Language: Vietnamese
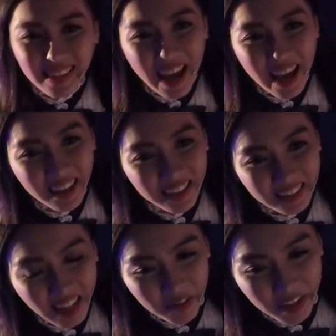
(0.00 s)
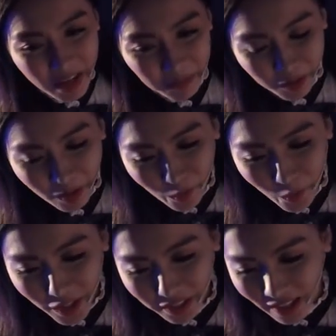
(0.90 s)
Dạ, tại vì em có thói
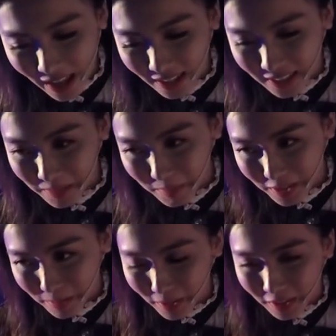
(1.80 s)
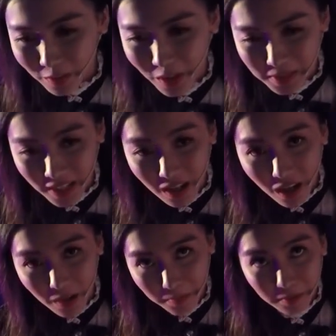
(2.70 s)
quen là khi mà chụp hình rồi em sẽ
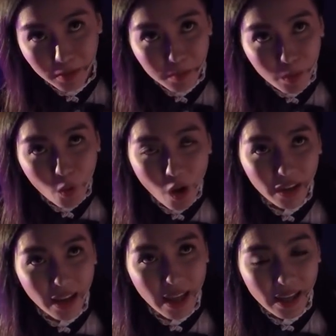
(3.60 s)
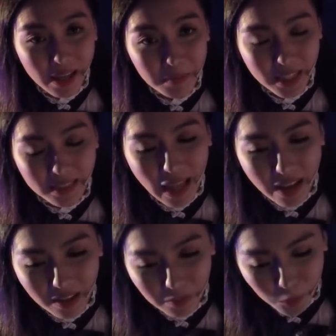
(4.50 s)
up lên Facebook hoặc là em sẽ
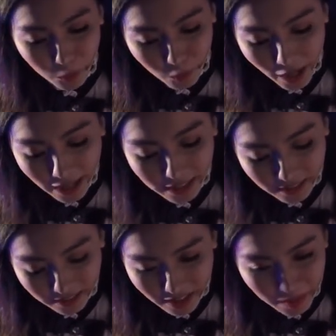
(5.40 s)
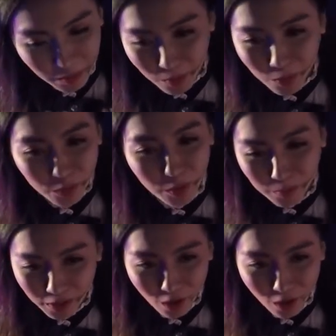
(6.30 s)
tải lên Google Drive chứ em không có lưu trong điện